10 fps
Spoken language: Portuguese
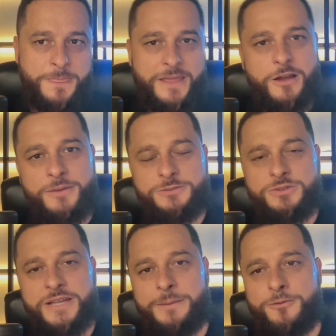e ao
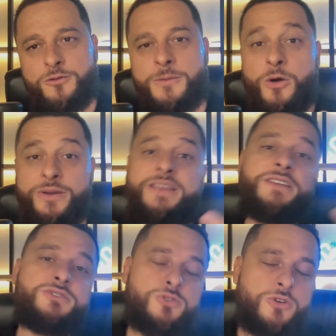mesmo tempo o meu
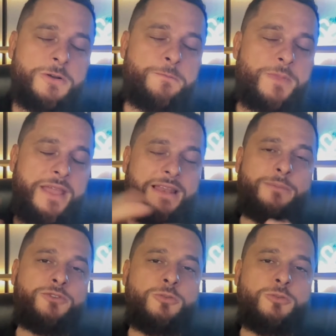risco ele é muito